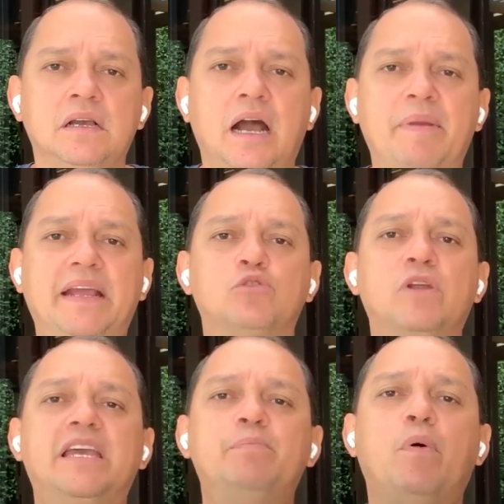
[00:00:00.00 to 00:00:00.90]
América es un
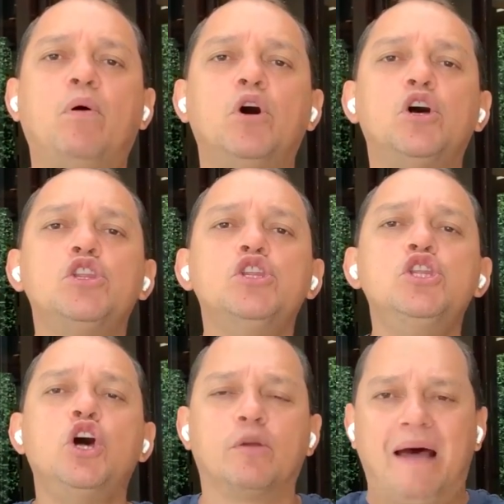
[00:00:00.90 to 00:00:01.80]
equipo
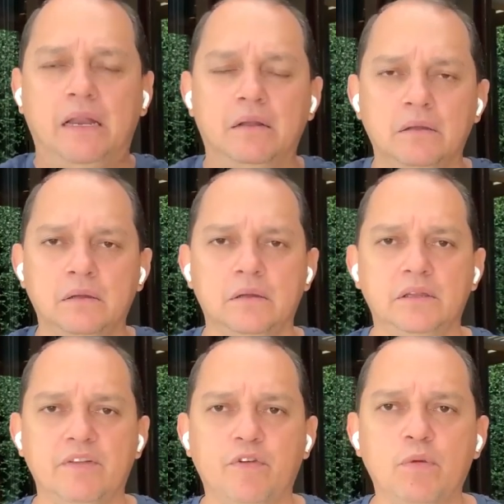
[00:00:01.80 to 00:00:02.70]
normal
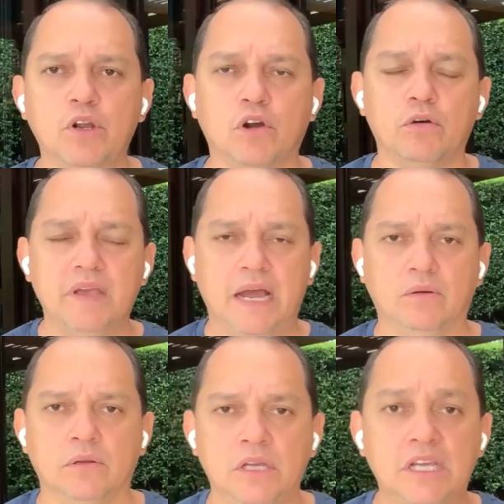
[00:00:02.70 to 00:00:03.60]
del fútbol colombiano.
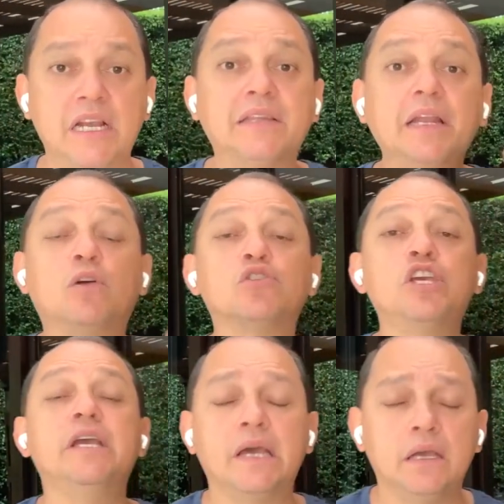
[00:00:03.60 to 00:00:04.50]
Y si el técnico
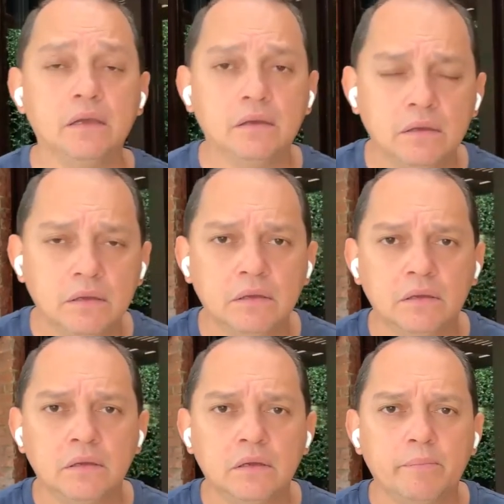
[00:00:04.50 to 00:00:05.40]
sigue
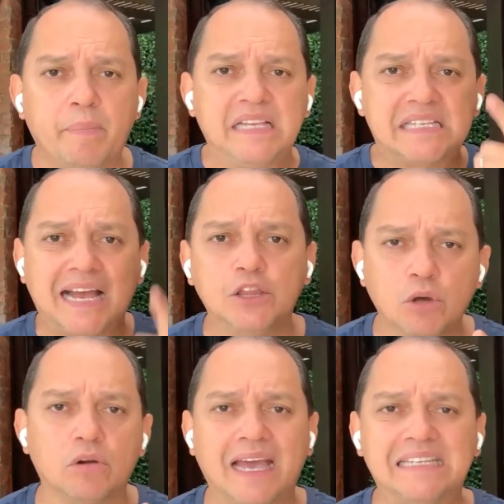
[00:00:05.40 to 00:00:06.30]

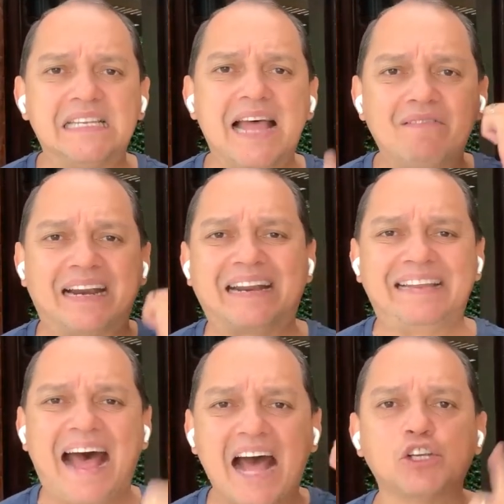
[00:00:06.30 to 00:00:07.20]
pensando que es la
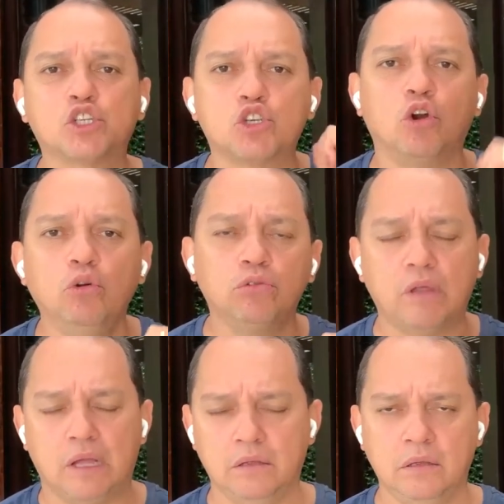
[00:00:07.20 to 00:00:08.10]
verdad
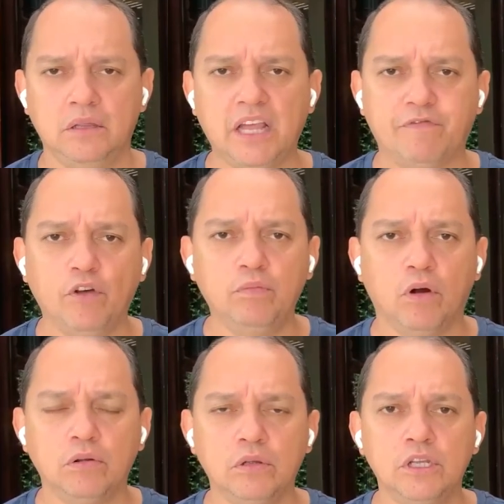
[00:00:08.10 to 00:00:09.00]
absoluta del
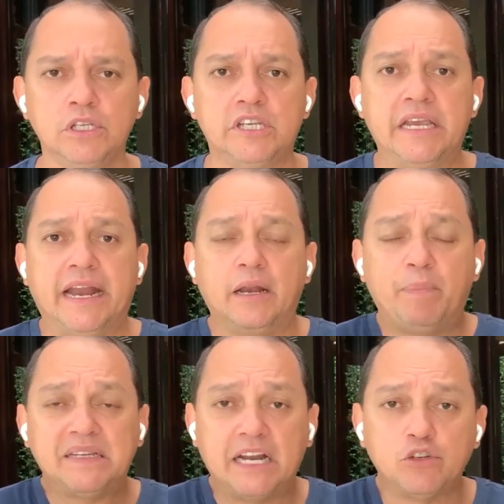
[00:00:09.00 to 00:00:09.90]
fútbol, sin querer
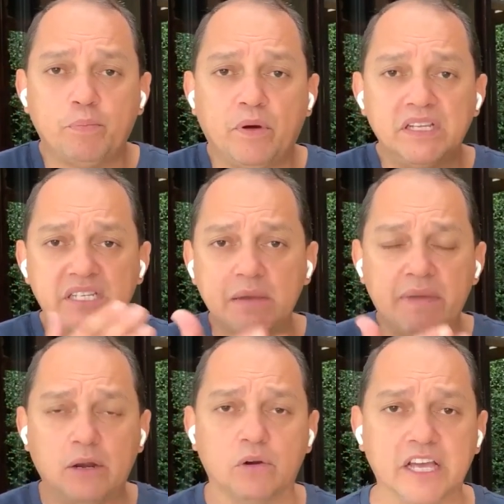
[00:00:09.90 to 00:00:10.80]
pasar yo por
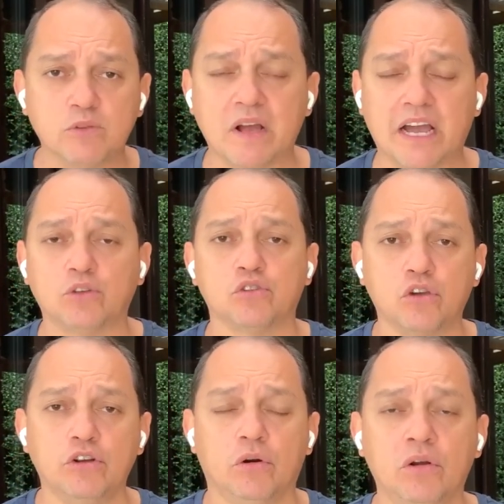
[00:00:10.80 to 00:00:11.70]
encima de lo que es Juan Carlos
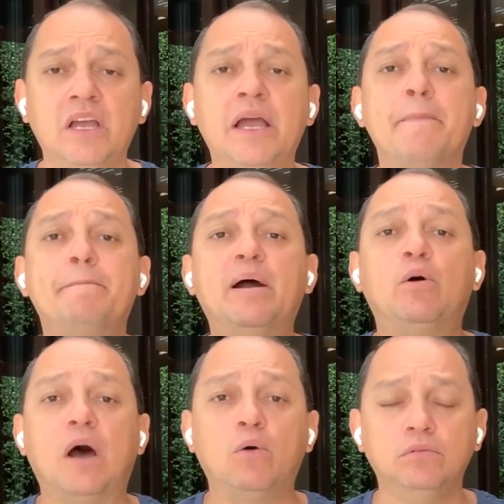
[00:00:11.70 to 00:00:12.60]
Osorio,
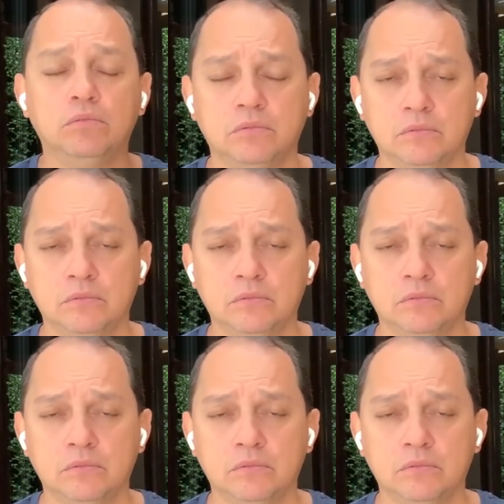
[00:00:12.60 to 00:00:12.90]
peor aún,